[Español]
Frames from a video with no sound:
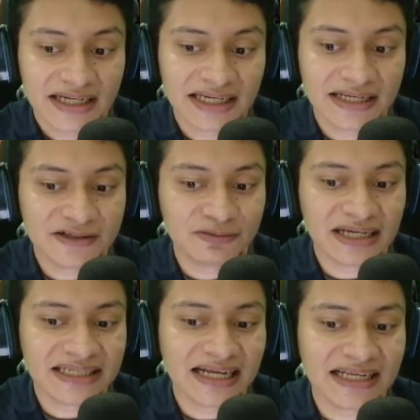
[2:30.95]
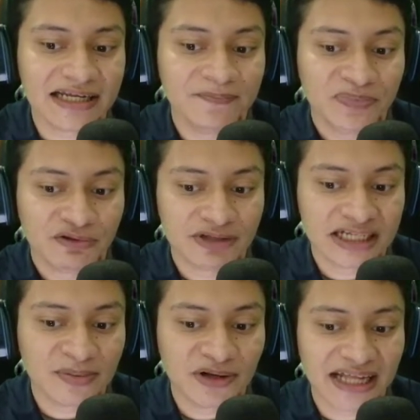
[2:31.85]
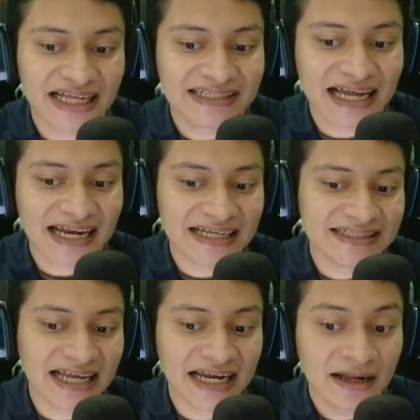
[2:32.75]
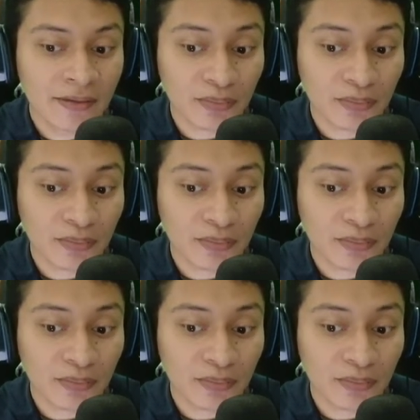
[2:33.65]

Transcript: y nos va a salir unas monedas al azar